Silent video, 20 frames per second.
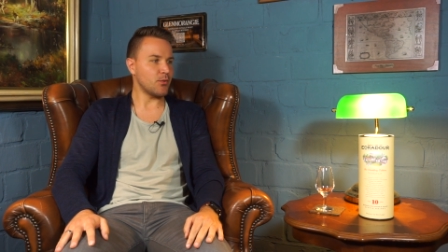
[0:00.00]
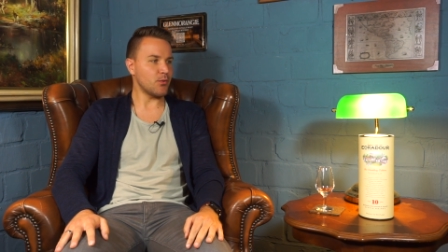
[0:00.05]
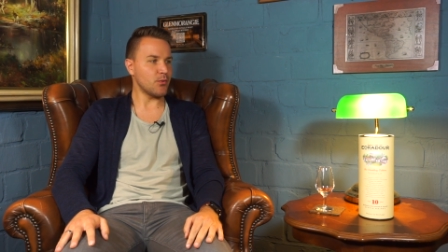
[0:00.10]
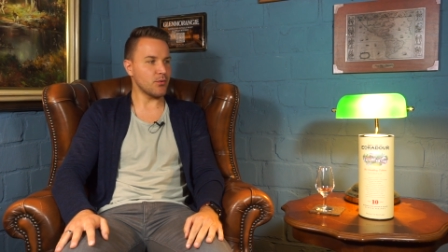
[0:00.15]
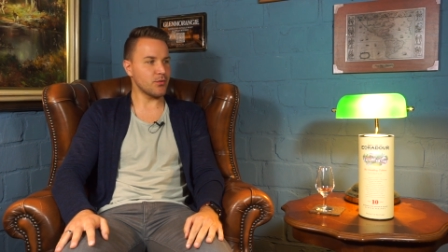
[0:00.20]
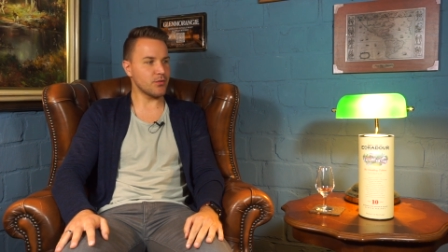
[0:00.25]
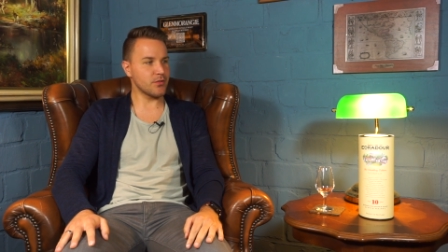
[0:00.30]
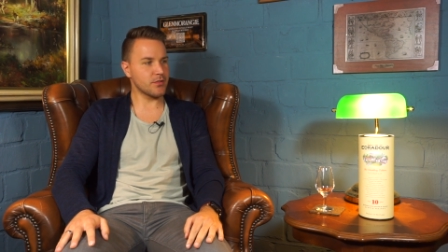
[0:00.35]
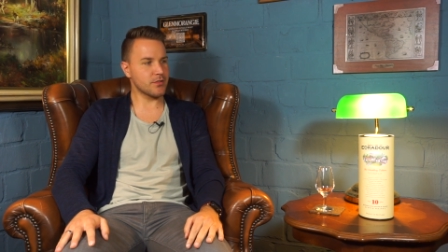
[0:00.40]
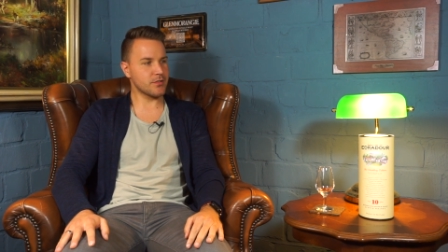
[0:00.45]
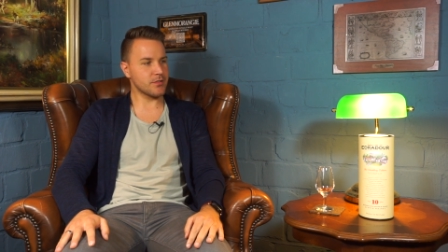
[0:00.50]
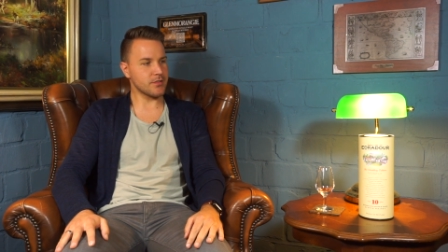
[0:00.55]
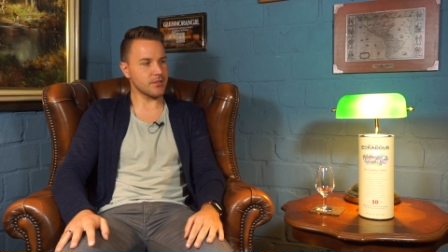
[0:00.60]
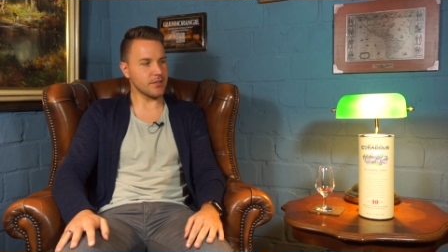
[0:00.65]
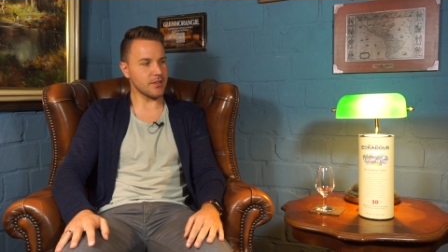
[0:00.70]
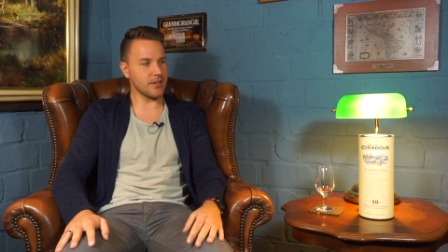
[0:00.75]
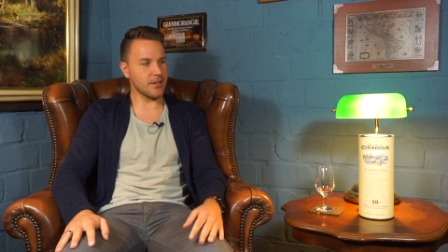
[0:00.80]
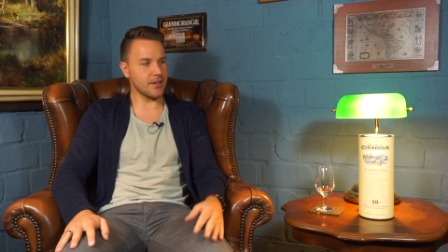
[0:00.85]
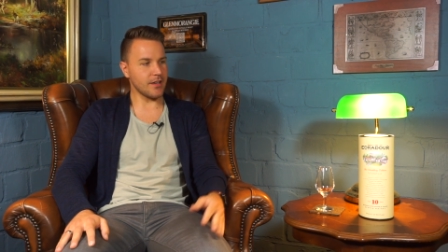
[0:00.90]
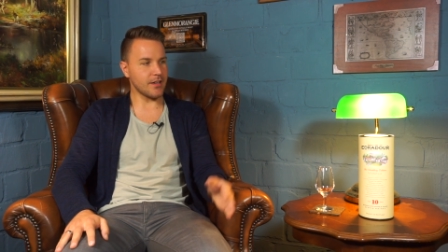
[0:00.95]

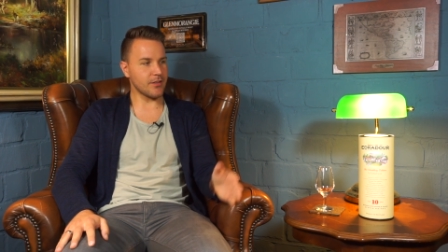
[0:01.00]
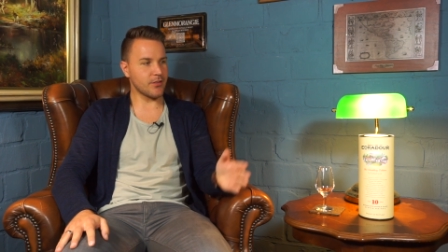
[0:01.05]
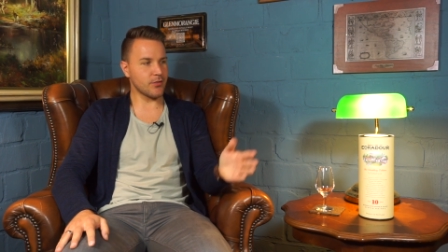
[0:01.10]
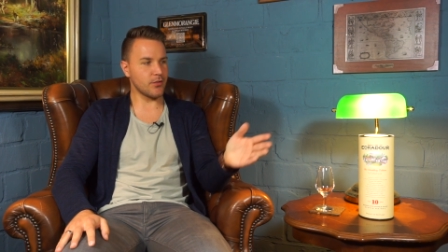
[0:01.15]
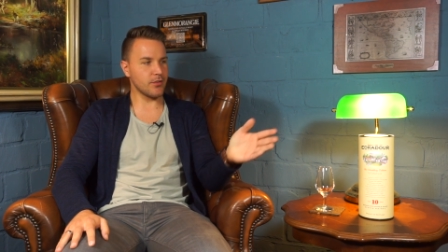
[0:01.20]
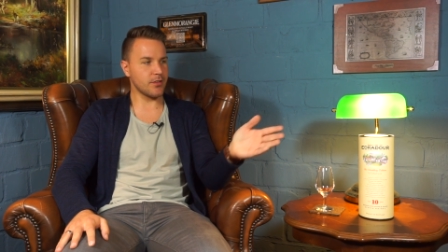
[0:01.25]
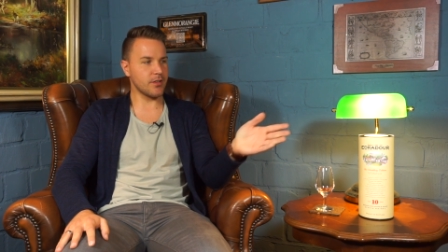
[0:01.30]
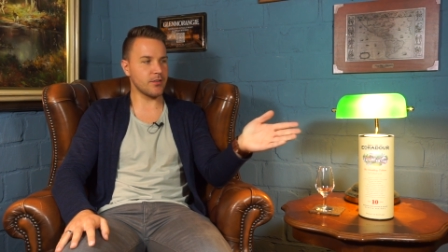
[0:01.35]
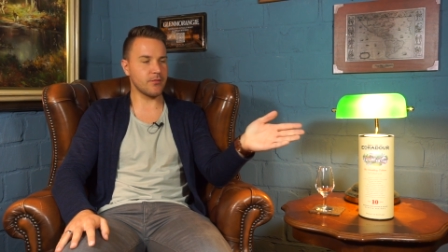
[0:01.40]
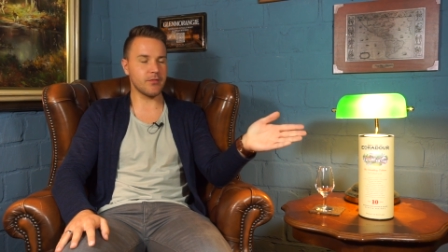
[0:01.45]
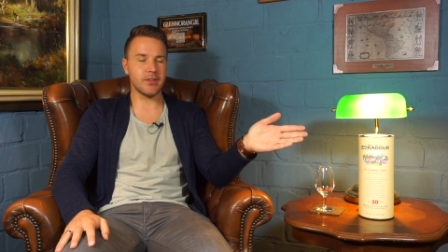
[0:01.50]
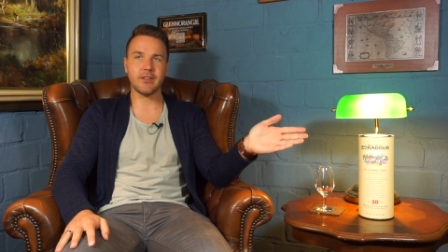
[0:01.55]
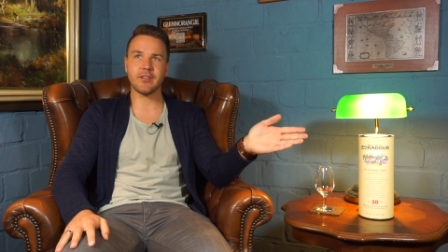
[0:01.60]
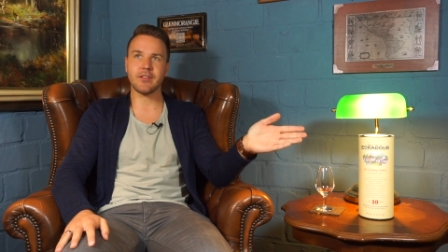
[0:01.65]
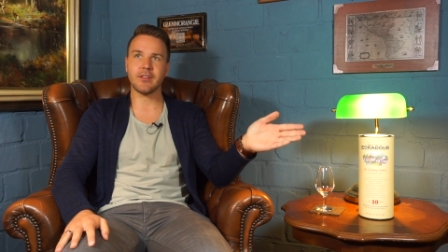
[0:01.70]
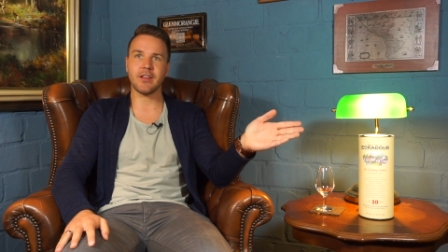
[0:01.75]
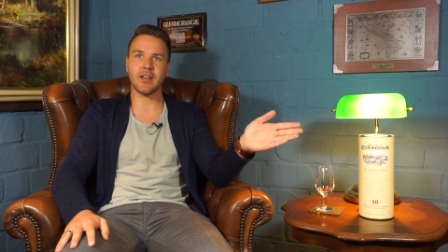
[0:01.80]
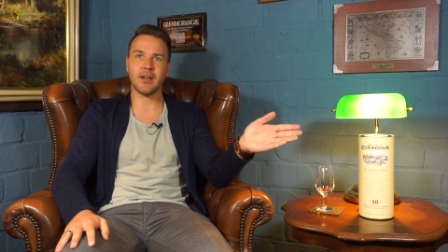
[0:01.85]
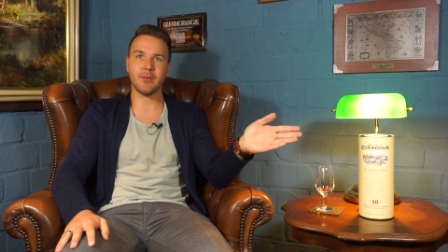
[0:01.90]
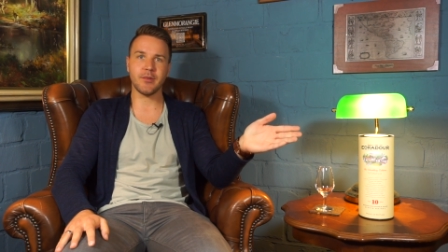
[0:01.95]
Und äh, als heutigen
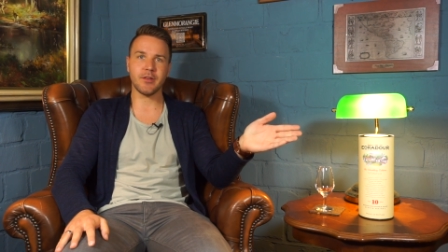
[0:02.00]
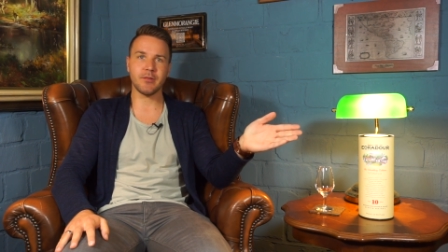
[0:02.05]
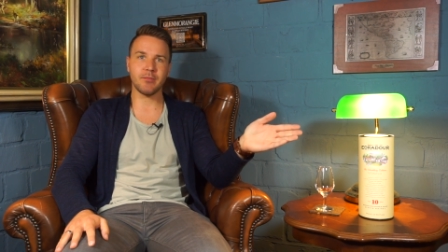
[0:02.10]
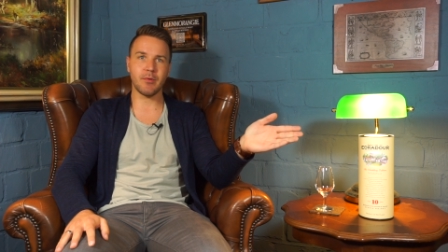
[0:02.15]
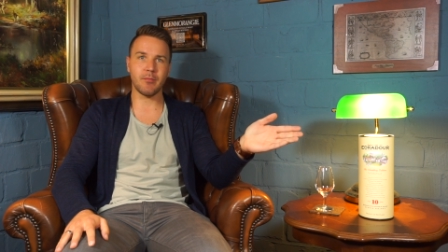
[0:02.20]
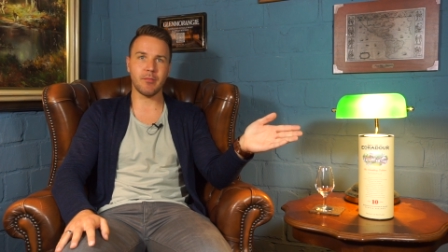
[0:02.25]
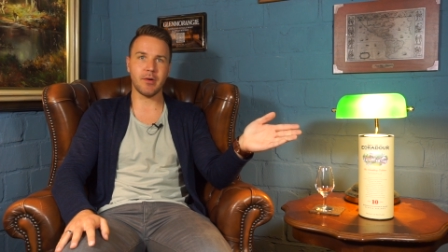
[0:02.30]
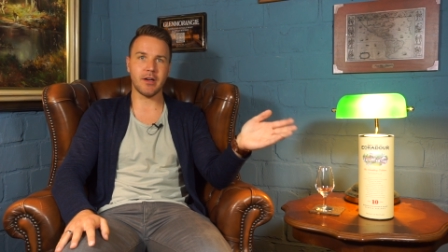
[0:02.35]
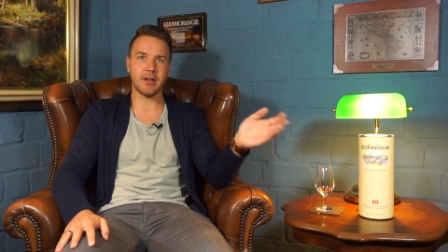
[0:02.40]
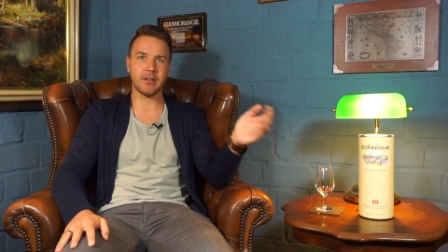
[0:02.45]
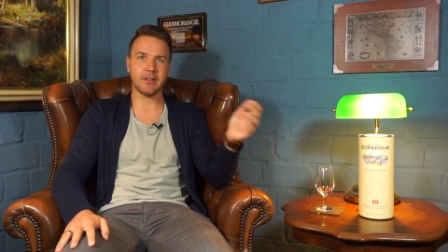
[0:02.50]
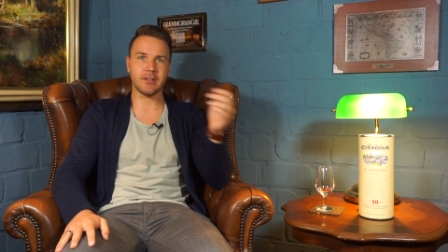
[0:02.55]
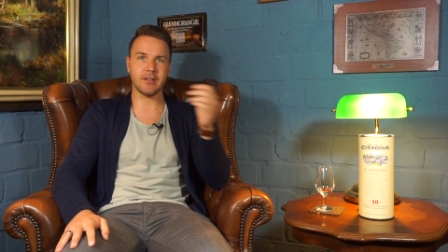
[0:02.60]
Whisky habe ich mir mal